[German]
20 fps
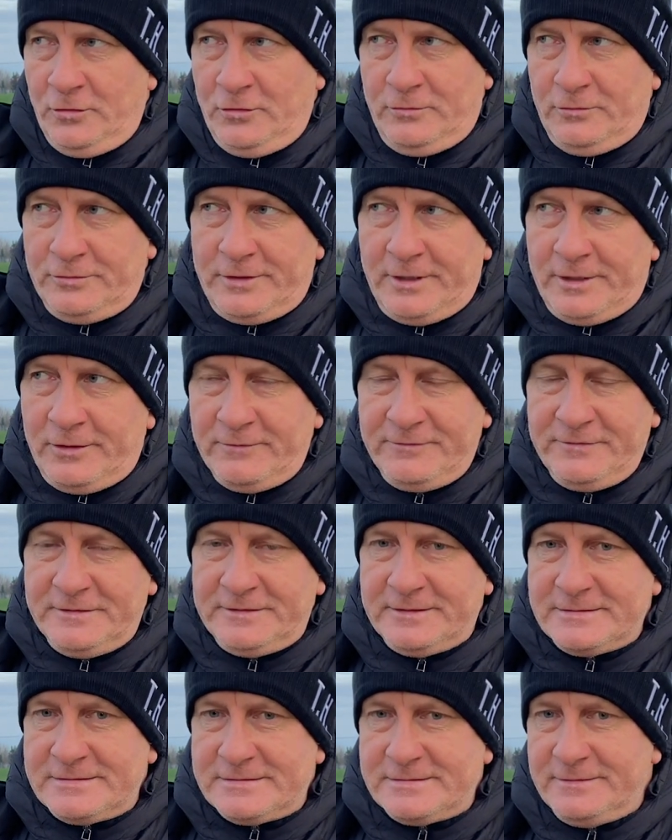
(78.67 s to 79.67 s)
Und dann hoffe ich,
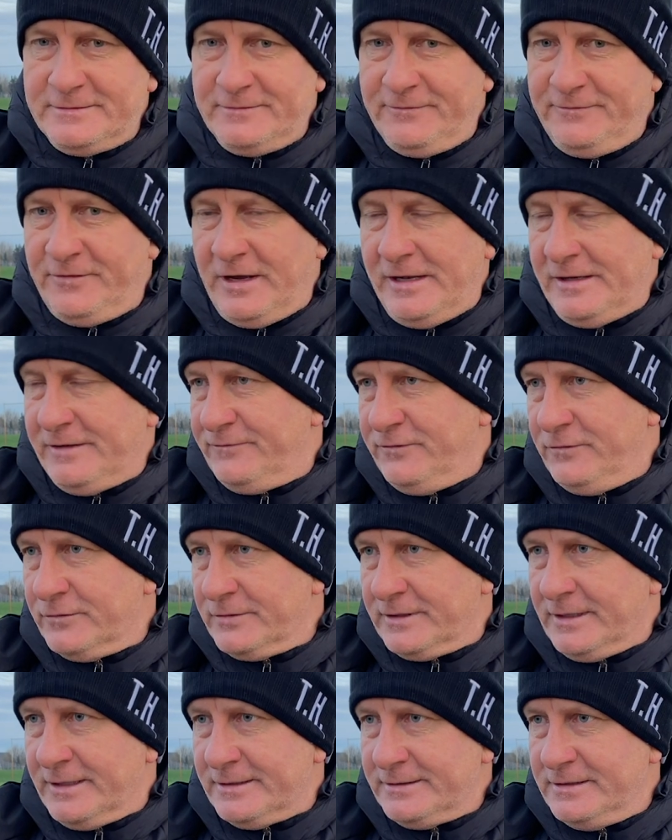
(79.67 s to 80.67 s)
dass äh, vor allem
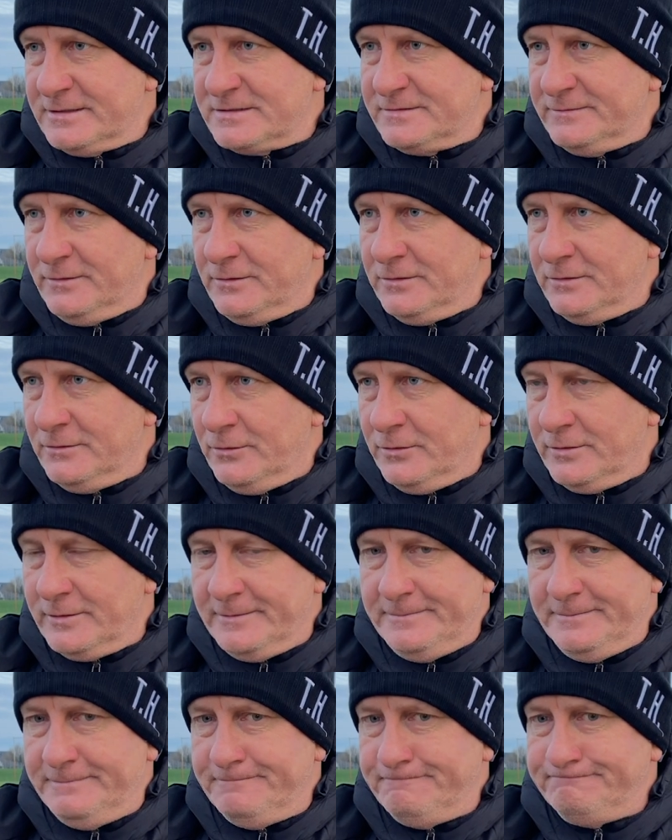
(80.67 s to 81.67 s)
Flori Kart nächste Woche auch
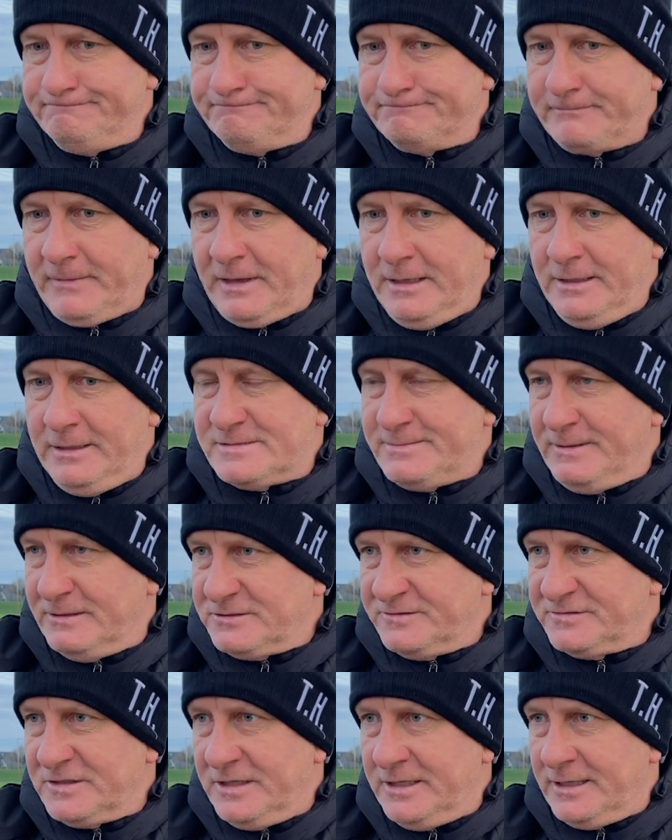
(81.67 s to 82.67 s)
im, ins
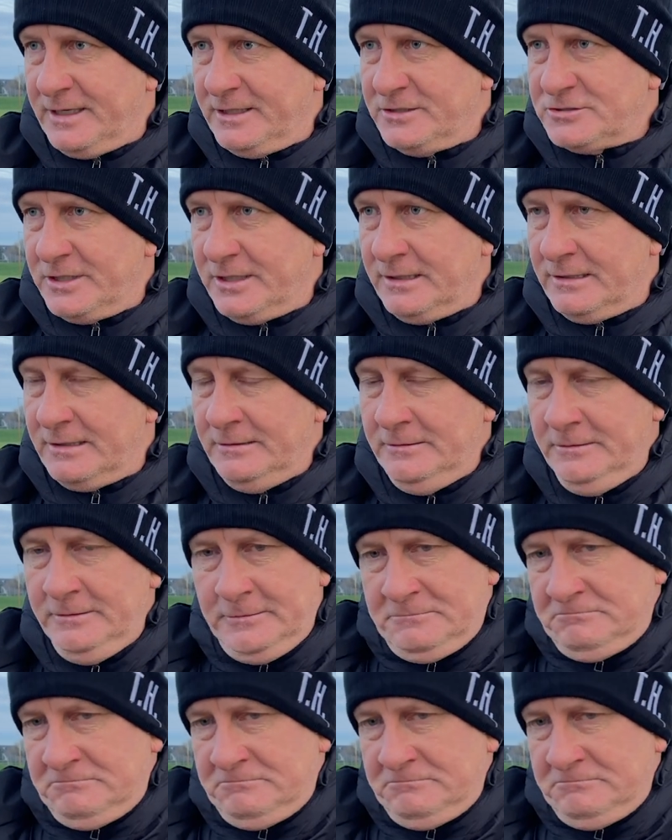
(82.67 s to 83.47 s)
Mannschaftstraining einsteigen kann.